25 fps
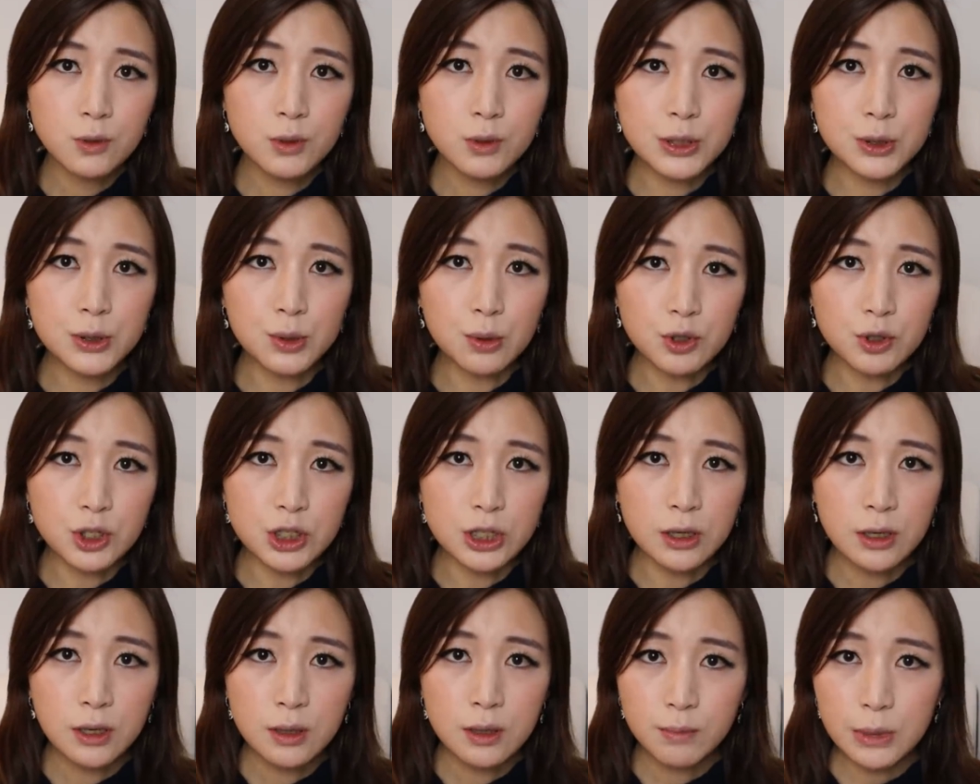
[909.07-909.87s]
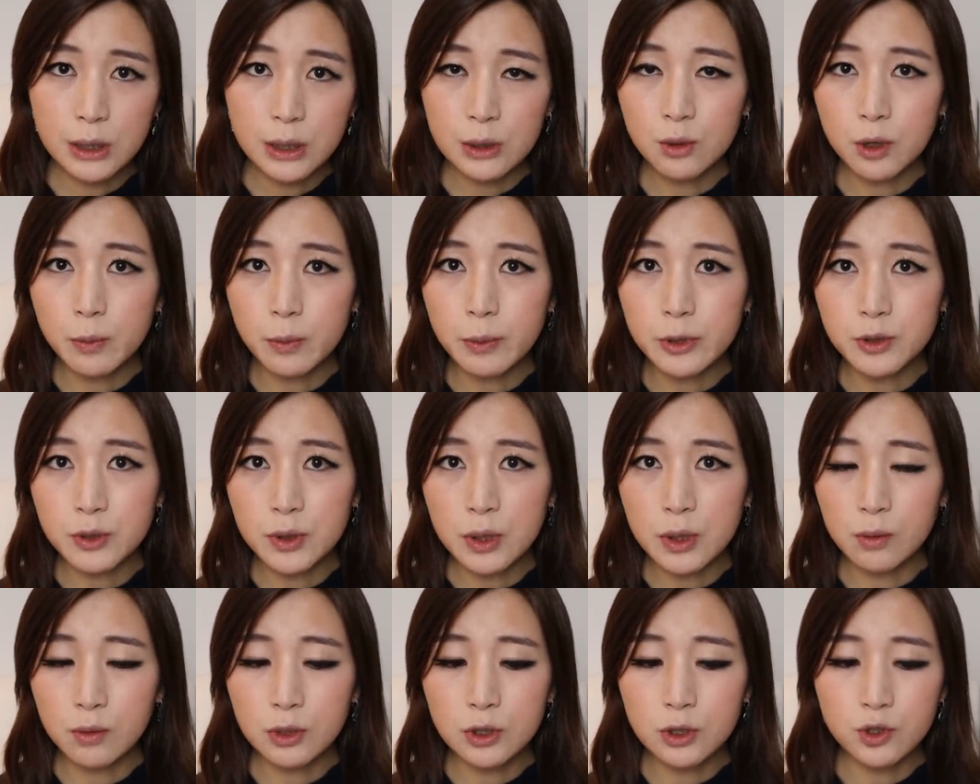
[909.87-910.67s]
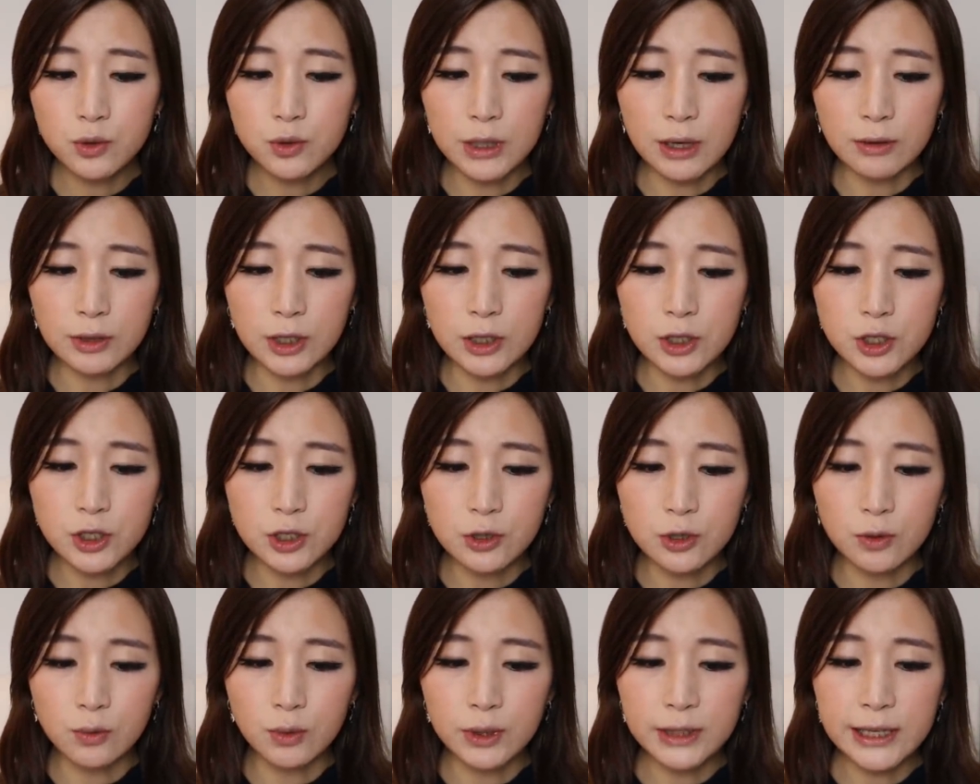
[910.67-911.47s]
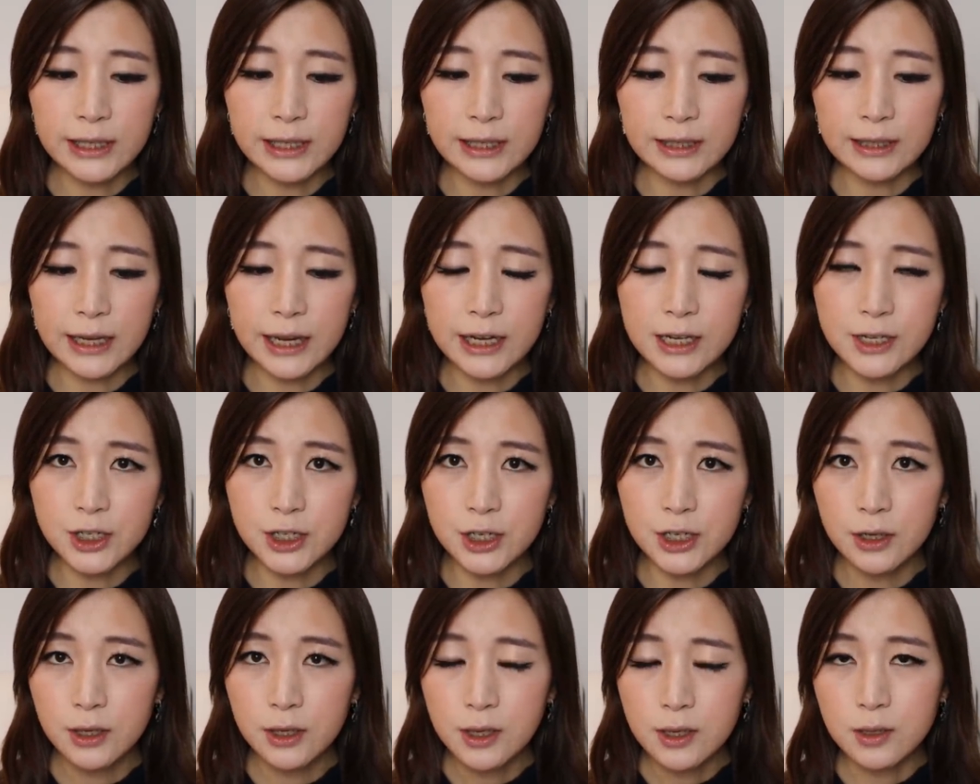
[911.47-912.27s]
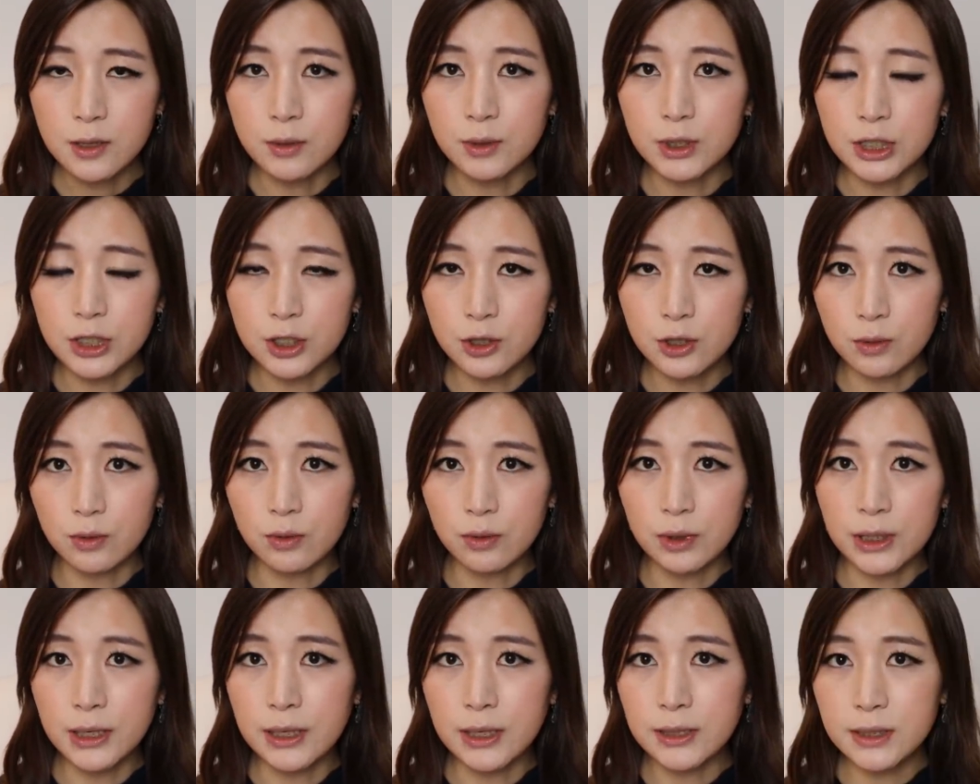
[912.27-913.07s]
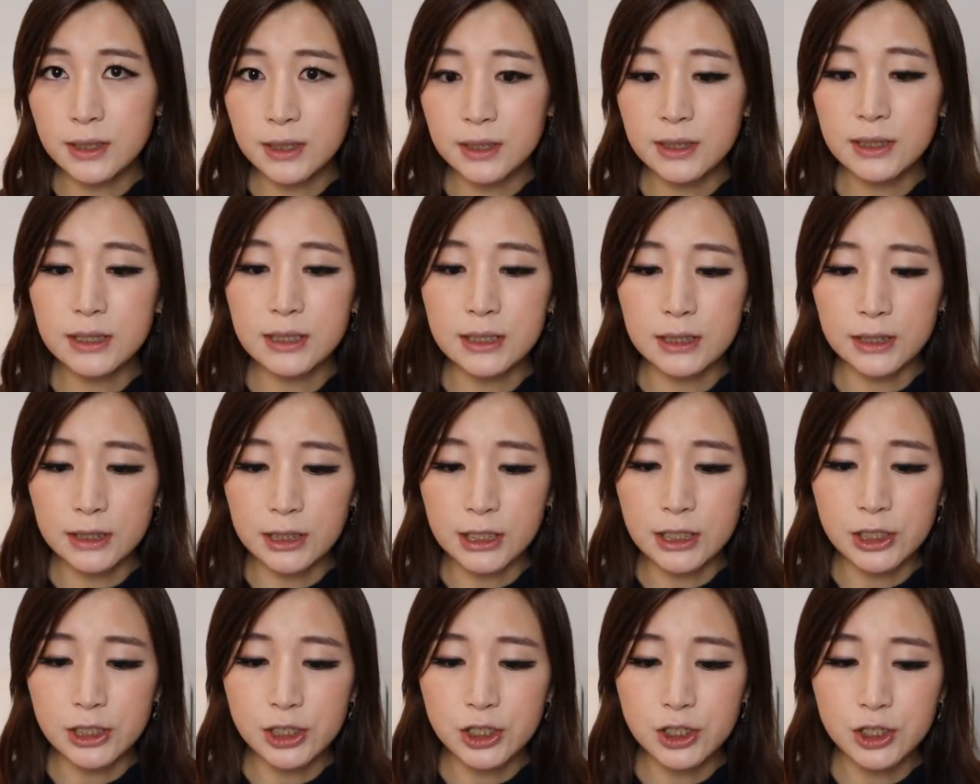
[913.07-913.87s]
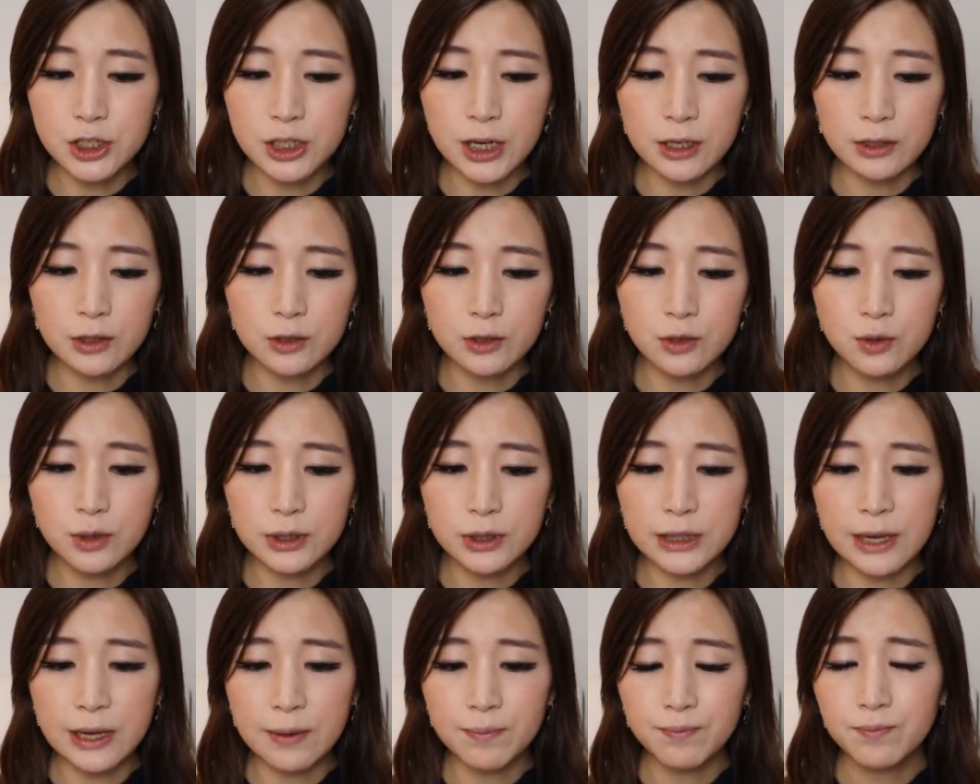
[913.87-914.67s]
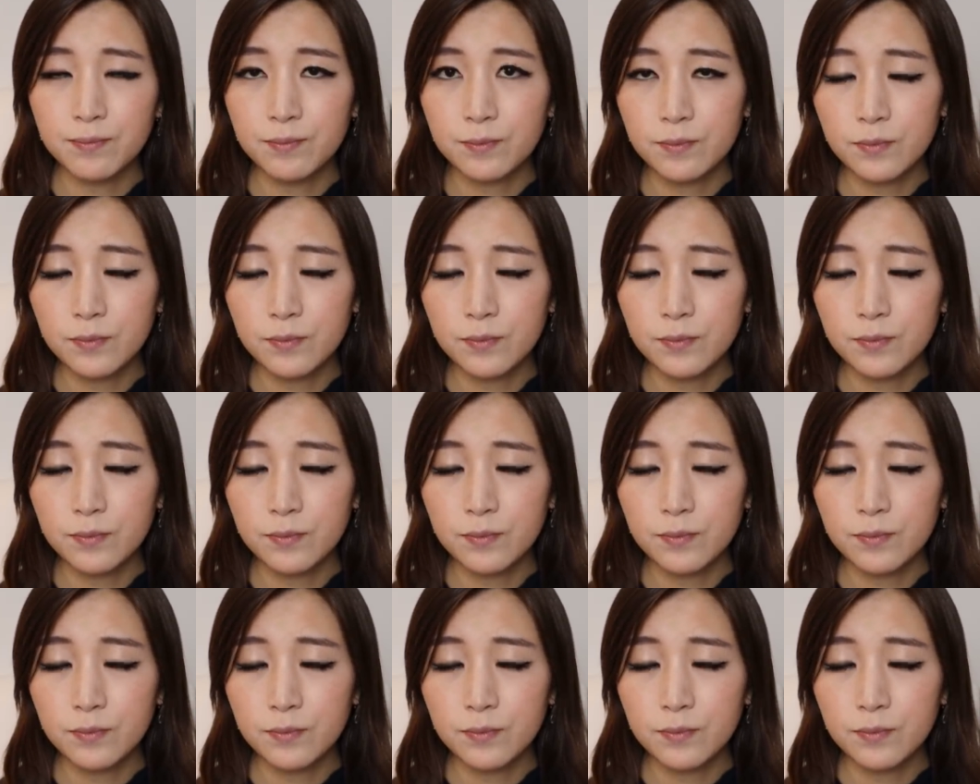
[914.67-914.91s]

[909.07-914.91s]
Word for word: 与此同时，美国必须要关注到的是国内的态势，尤其是国内经济体制上的弱点。